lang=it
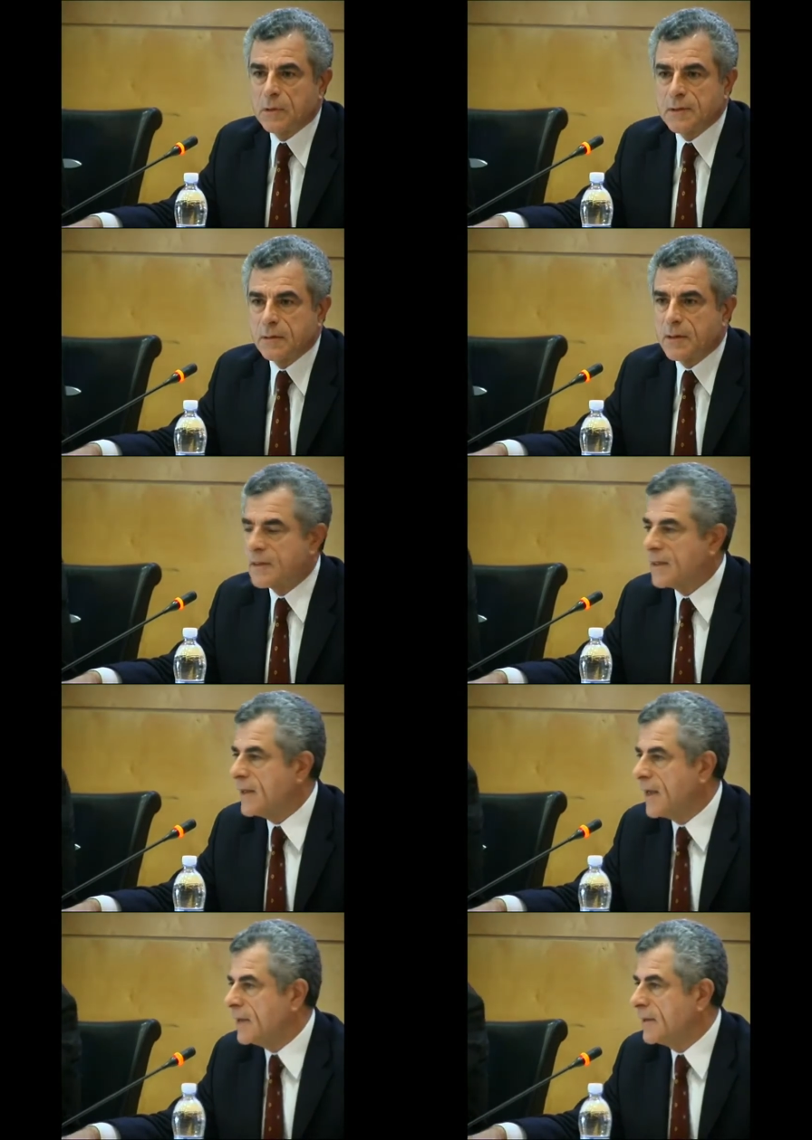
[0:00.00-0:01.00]
manutenzione
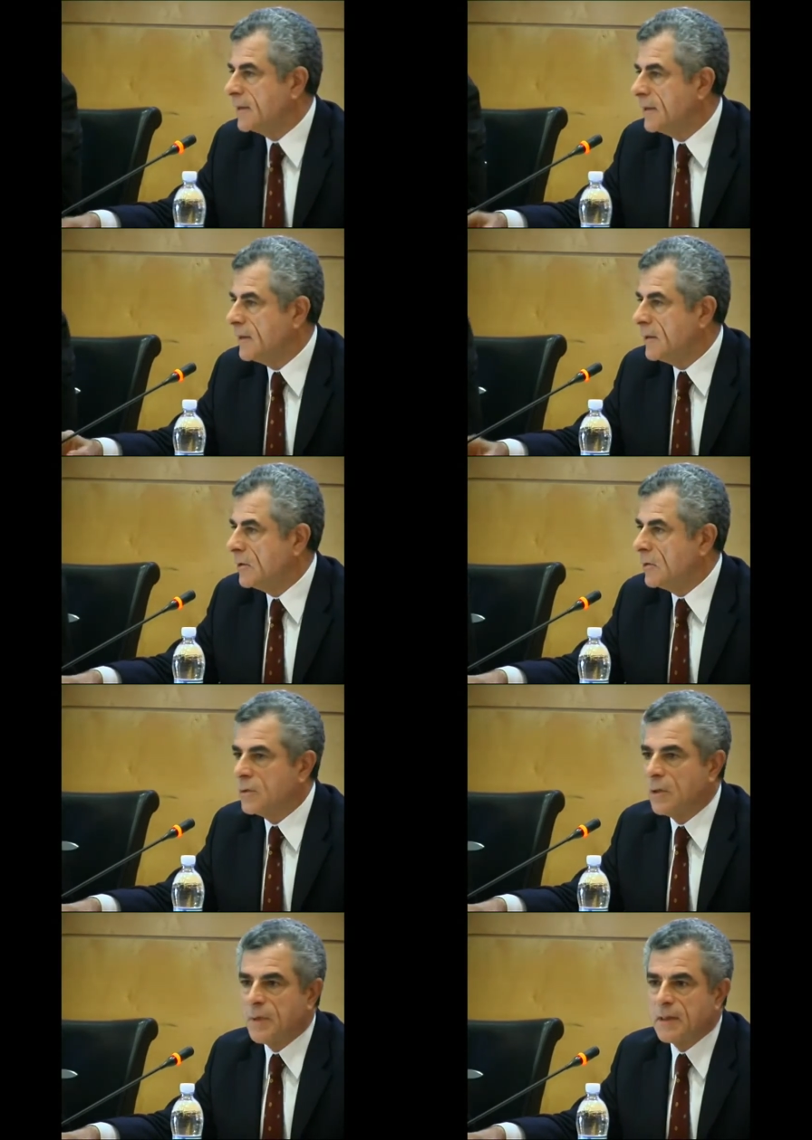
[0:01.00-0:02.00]
stradale
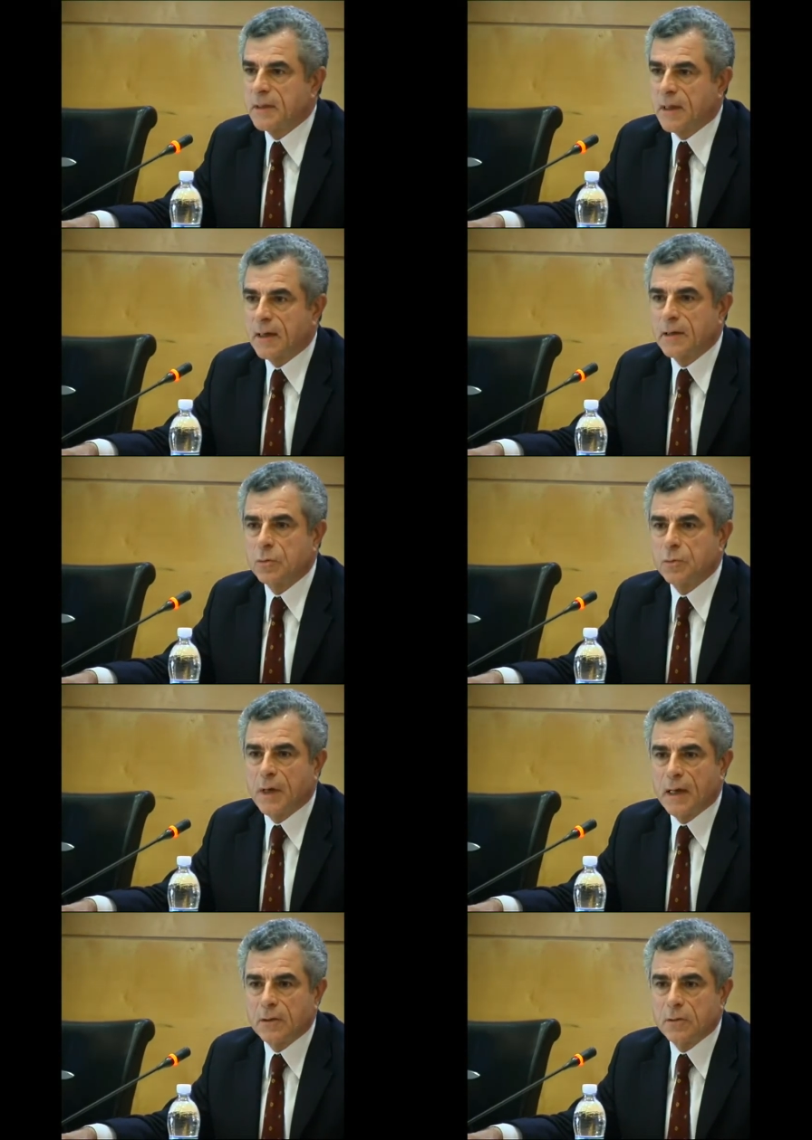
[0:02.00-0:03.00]
o del mettere arredo
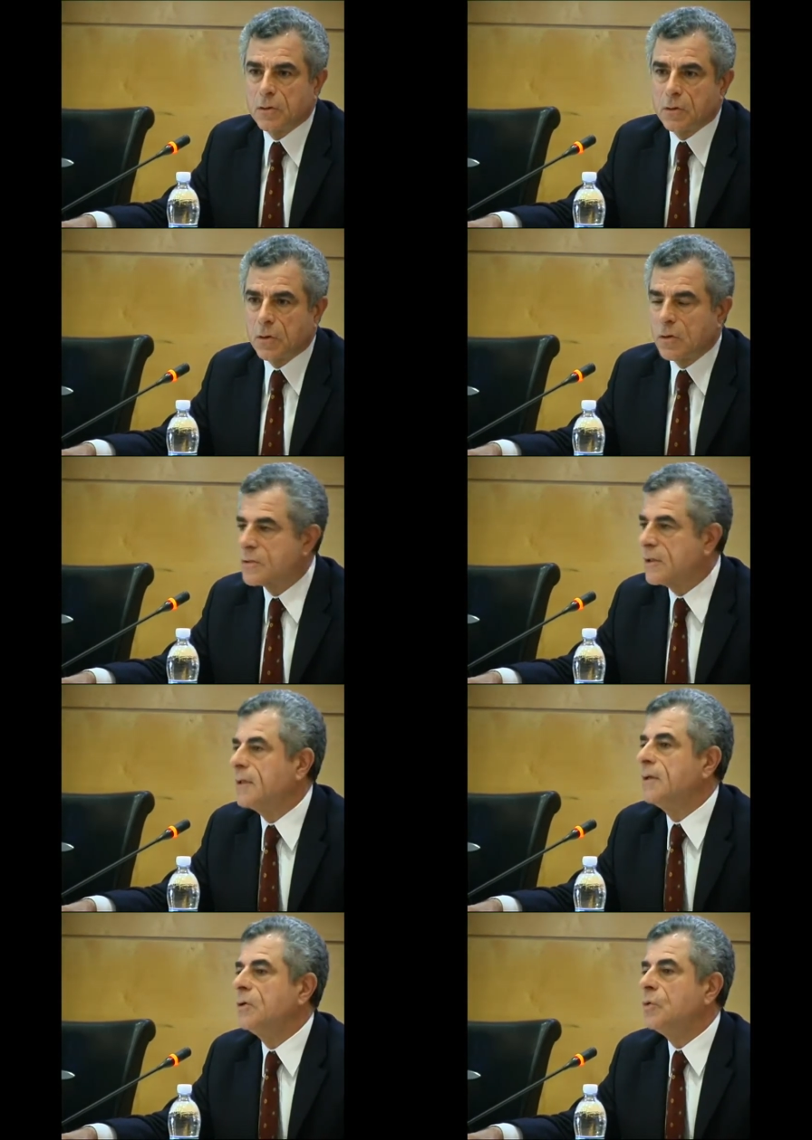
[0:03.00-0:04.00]
urbano o
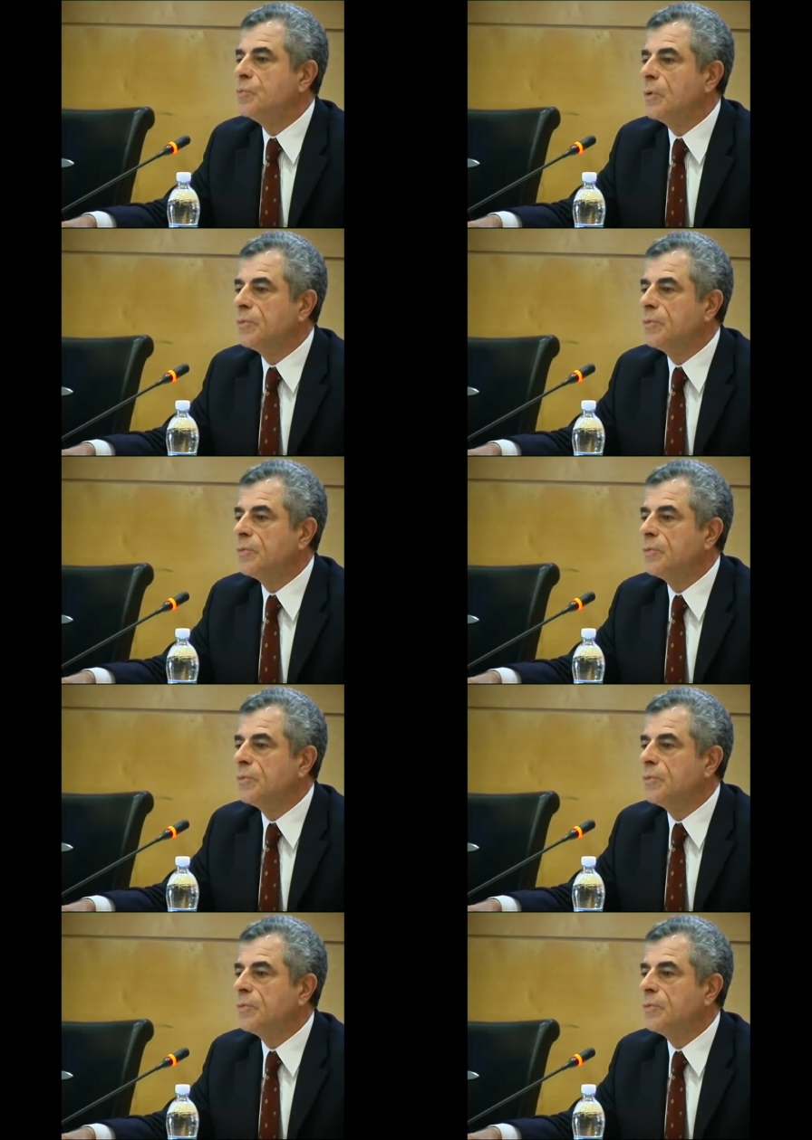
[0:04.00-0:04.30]
cose un